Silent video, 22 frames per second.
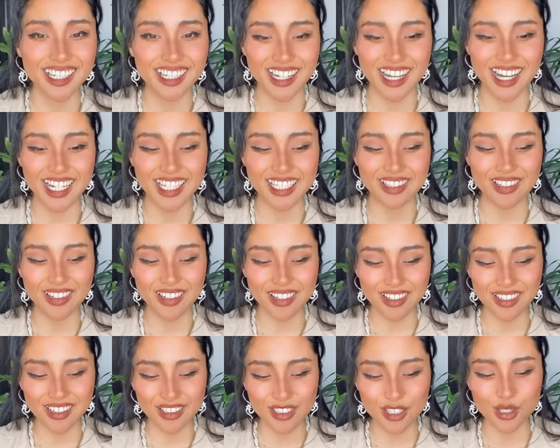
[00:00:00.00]
あの
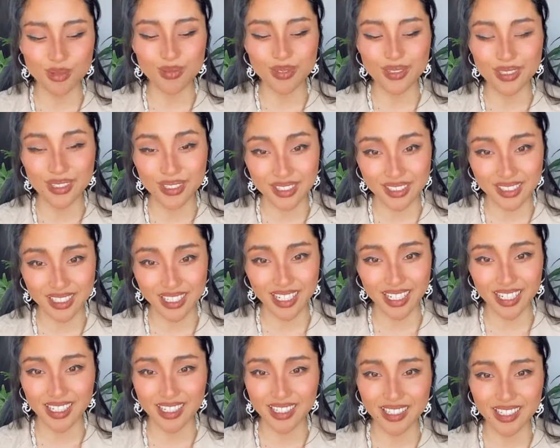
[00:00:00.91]
スムーズ
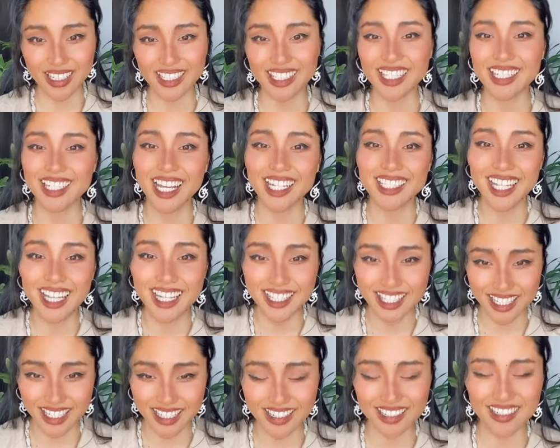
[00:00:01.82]
に優
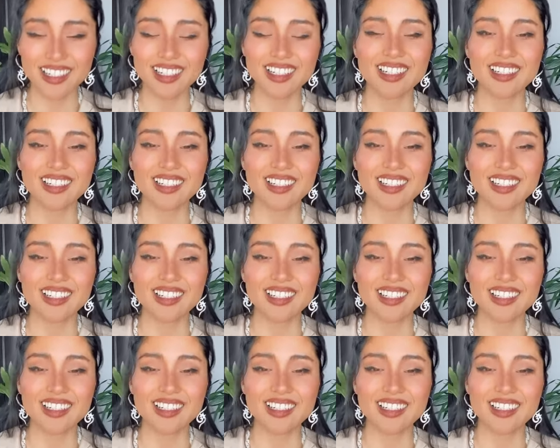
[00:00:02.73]
しく